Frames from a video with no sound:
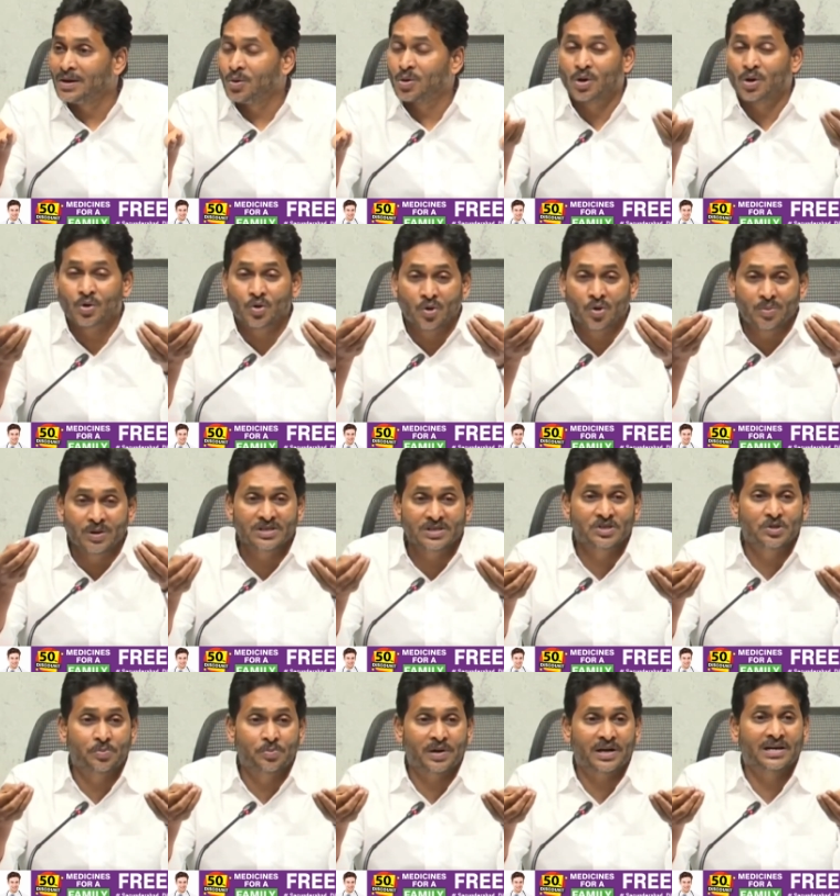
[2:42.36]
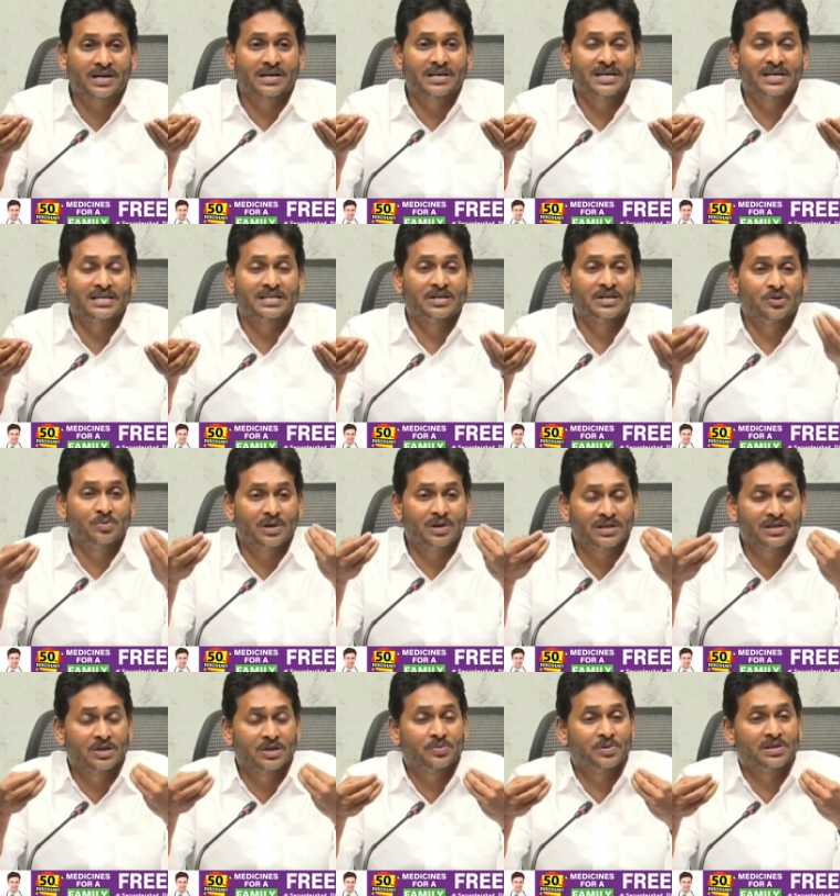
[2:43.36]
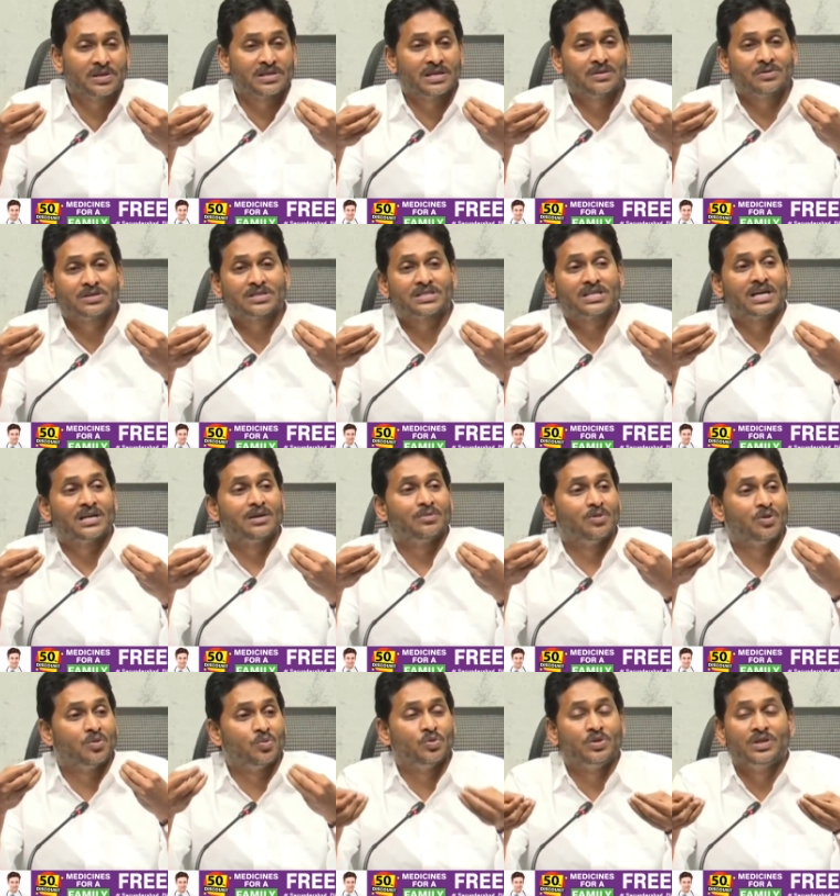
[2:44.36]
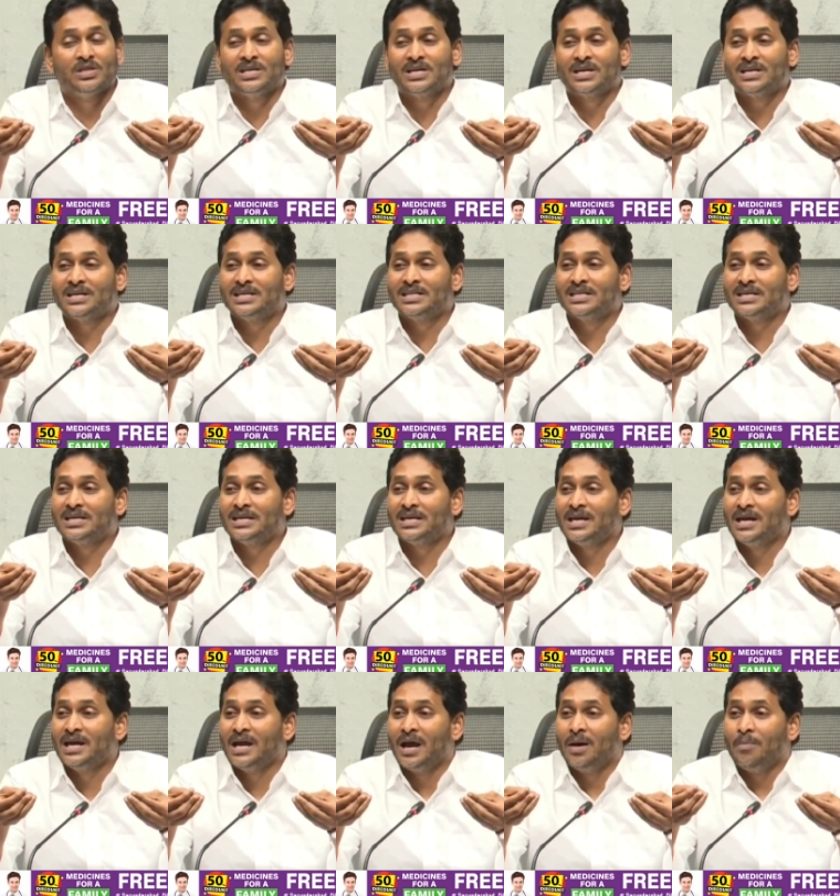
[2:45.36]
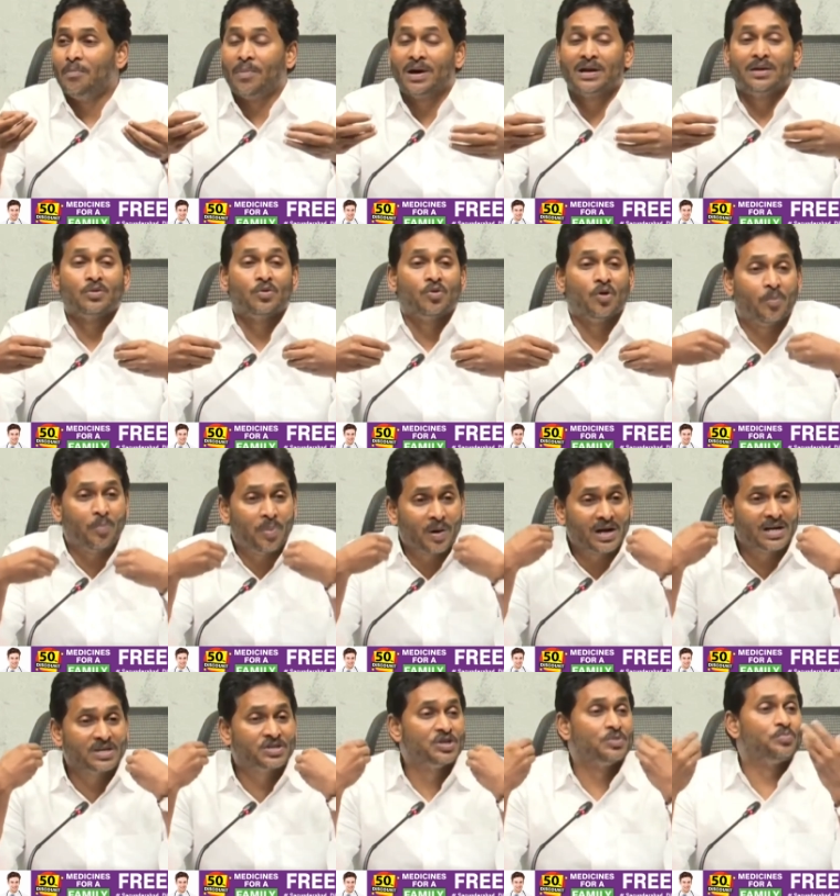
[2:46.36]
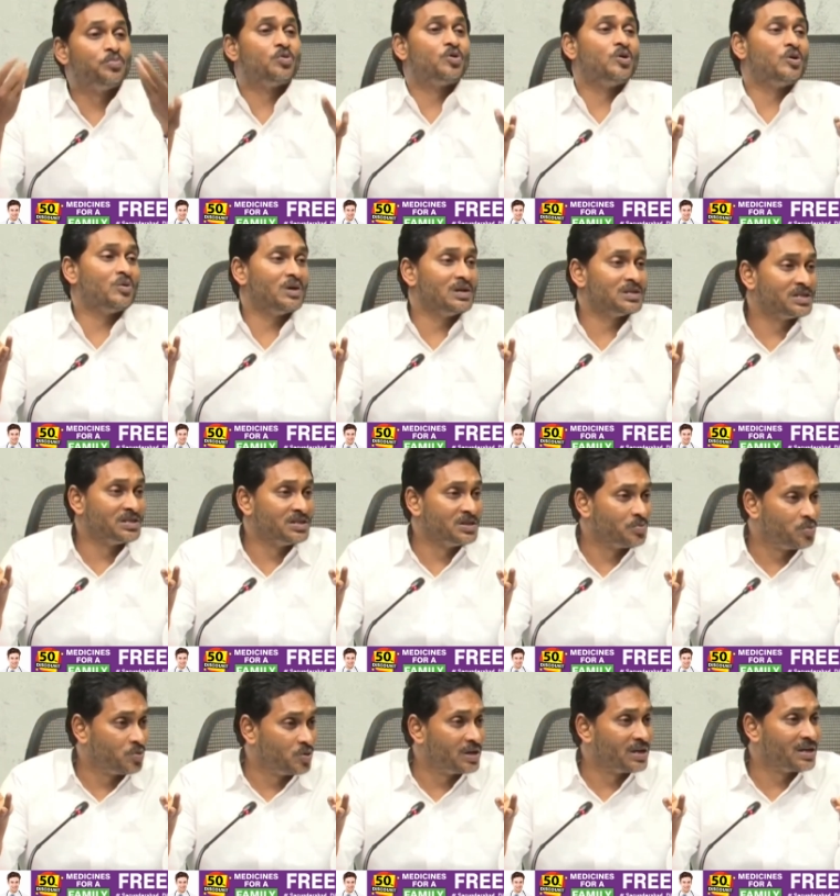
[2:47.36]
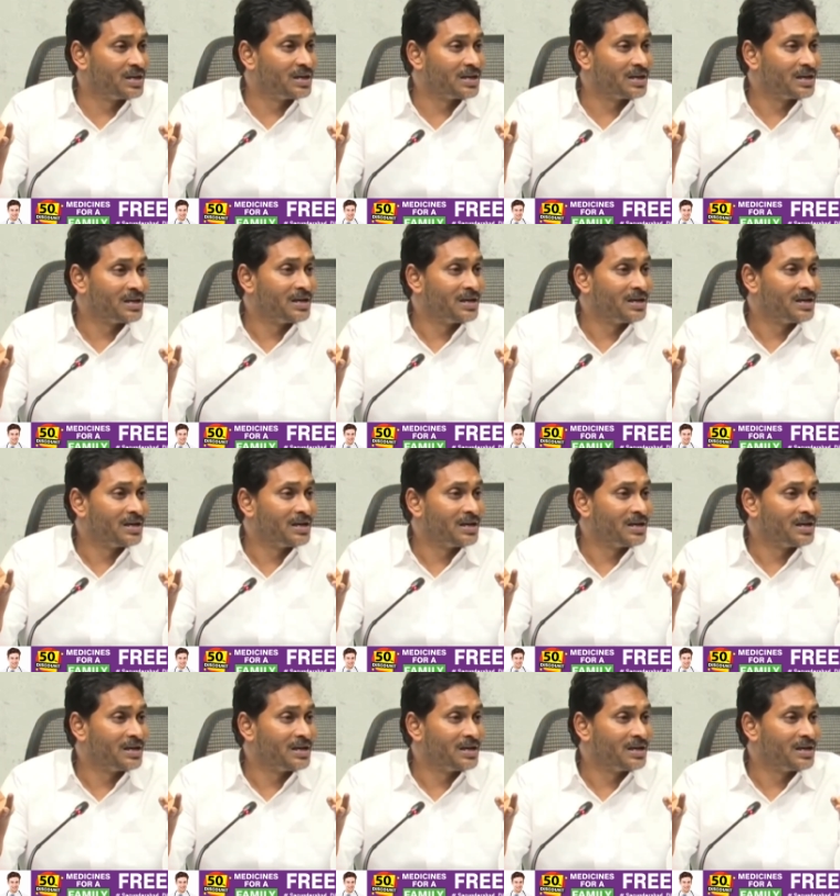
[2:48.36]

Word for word: ఒక రోబస్ట్ ప్రక్రియ తిరుమల తిరుపతి దేవస్థానంలో ఉంది అన్నది మనం గొప్పగా చెప్పుకోవాల్సింది పోయి